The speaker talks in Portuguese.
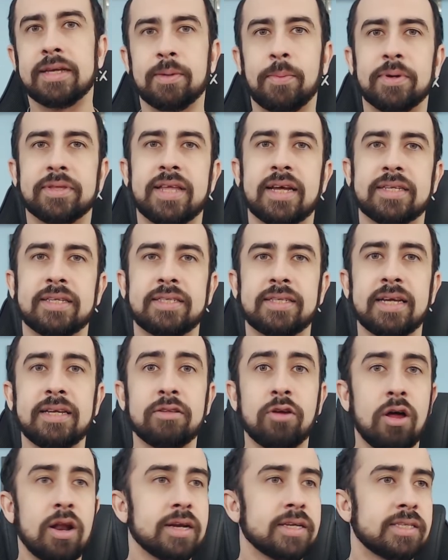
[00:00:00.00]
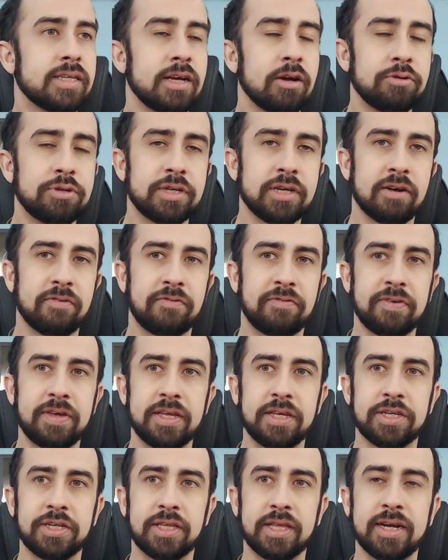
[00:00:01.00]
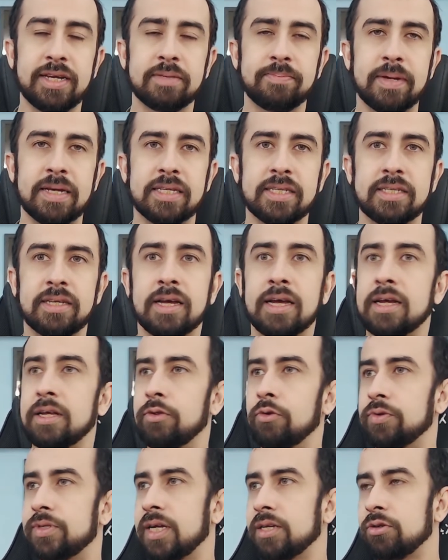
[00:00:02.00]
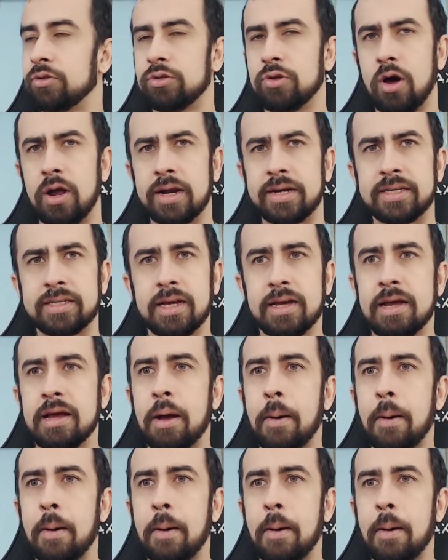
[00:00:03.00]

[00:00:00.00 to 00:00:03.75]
Se eu botasse 100 dólares, eu tinha a fim de 3 meses 200 dólares,